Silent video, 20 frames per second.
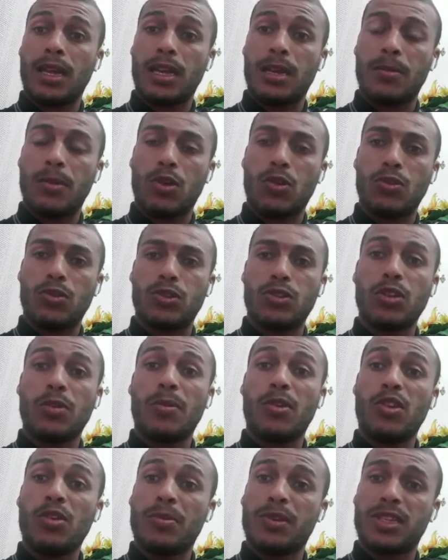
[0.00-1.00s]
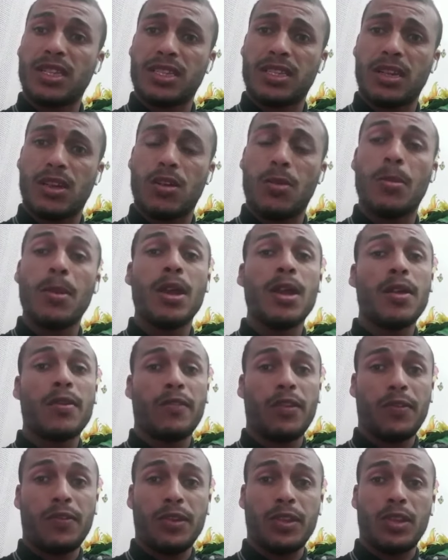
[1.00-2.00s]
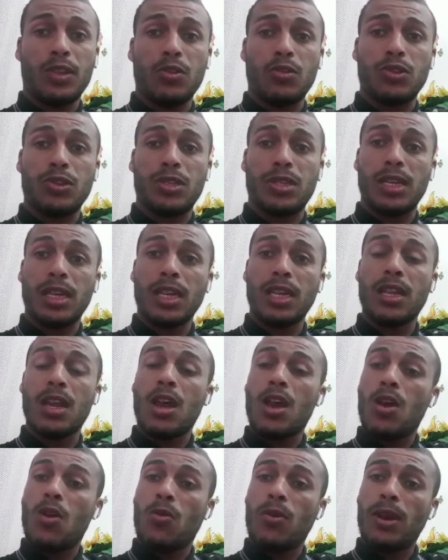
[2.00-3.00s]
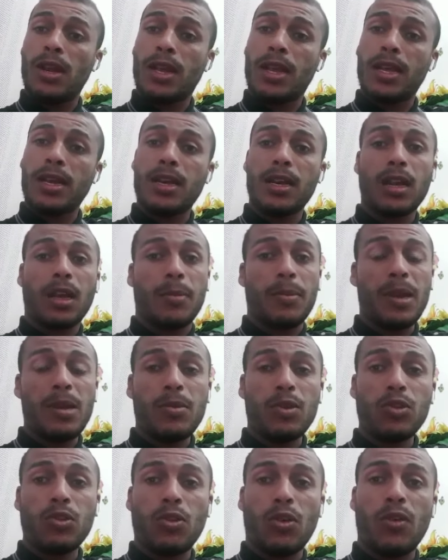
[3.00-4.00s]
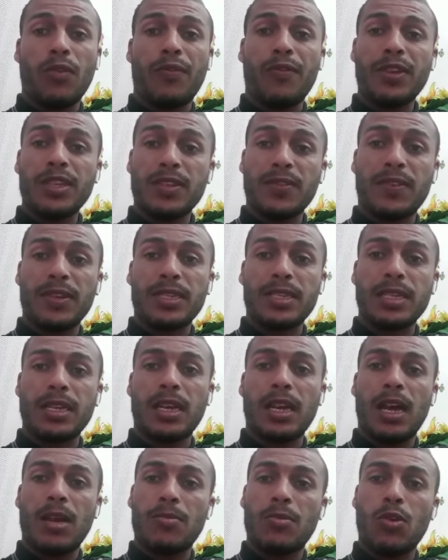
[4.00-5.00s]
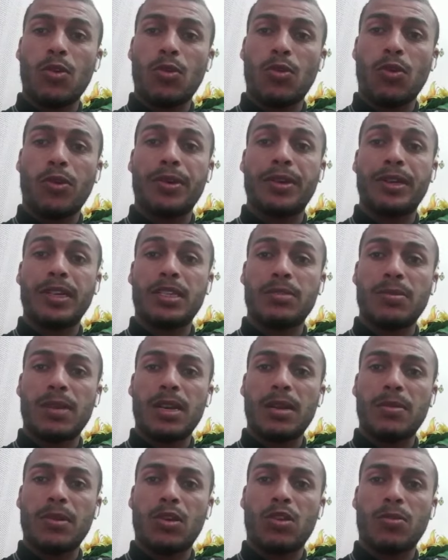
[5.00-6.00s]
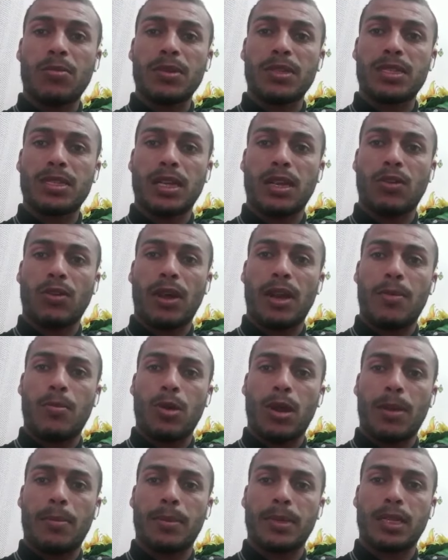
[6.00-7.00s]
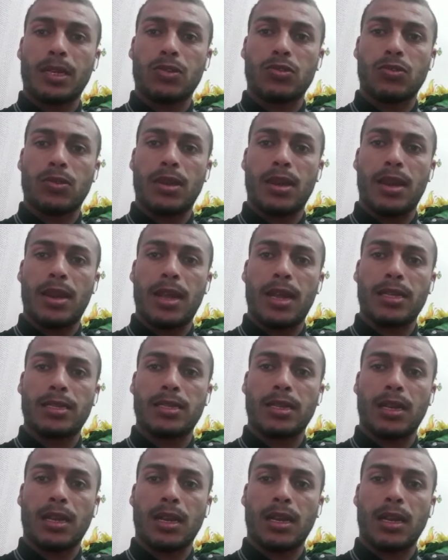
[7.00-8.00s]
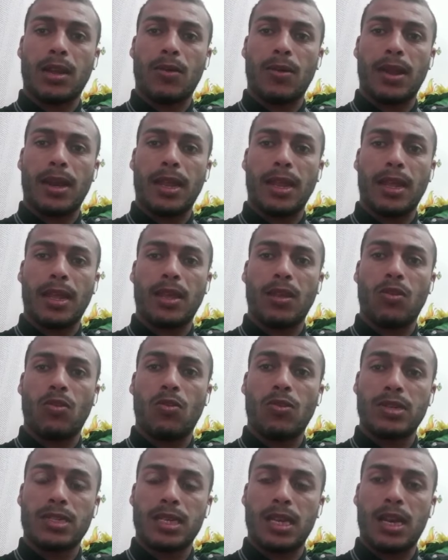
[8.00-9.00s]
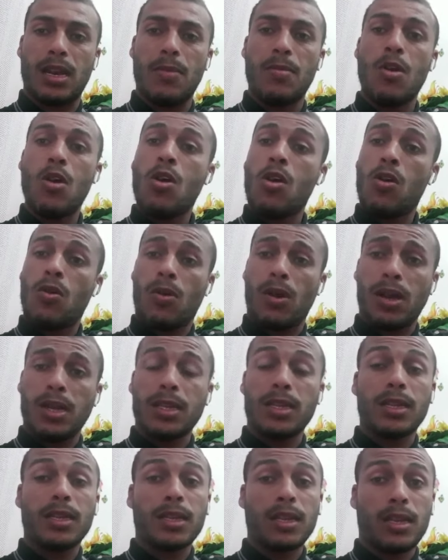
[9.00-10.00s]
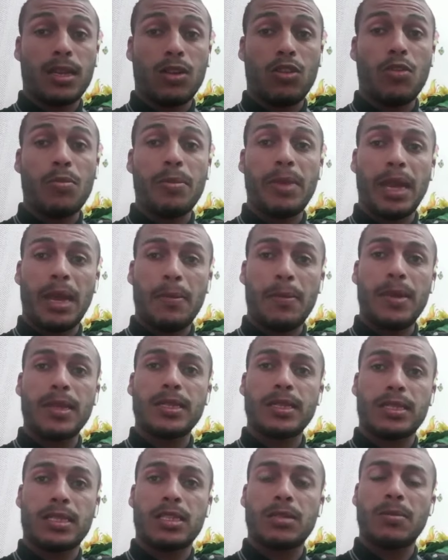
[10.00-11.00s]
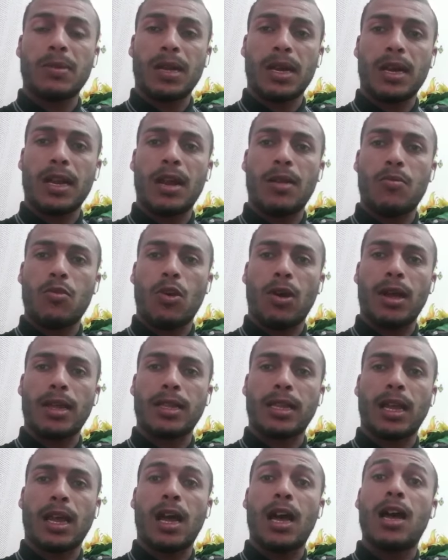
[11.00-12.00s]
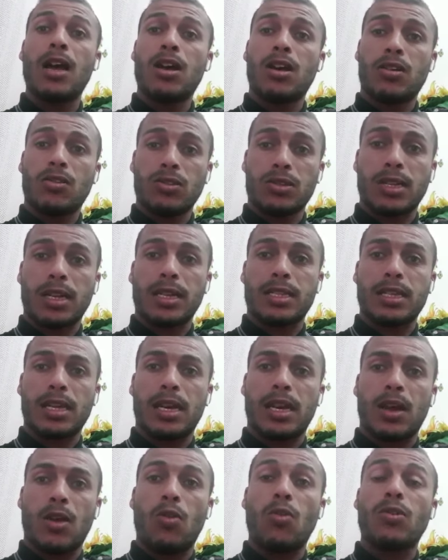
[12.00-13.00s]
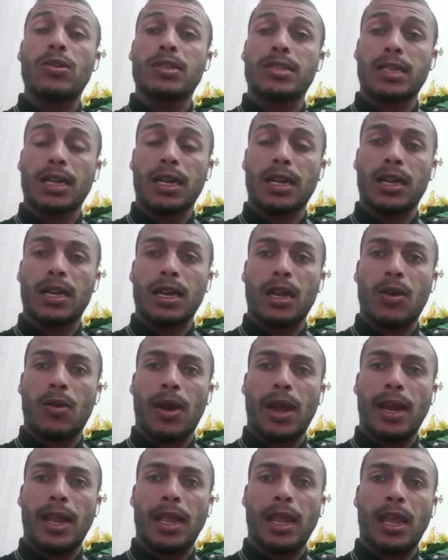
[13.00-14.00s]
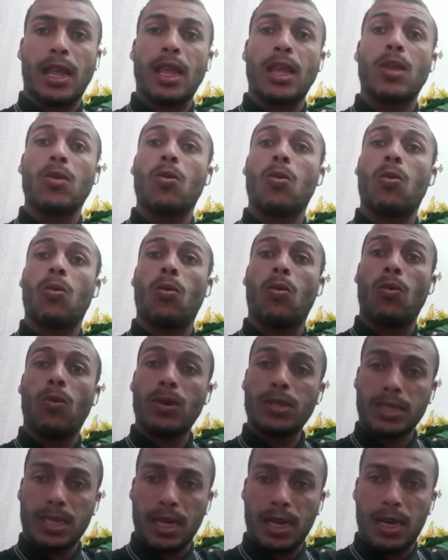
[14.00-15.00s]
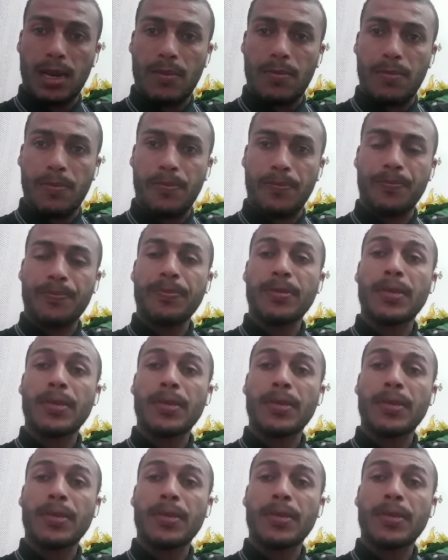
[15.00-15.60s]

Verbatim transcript: أينما كنتم اليوم رجعت لكم في فيديو جديد ولكن قبل ما ندخل في تفاصيل الموضوع نتمنى منكم تصلوا على محمد رسول الله صلى الله عليه وسلم وأيضا نذكركم بحملة استمرار المقاطعة نصرة له صلى الله عليه وسلم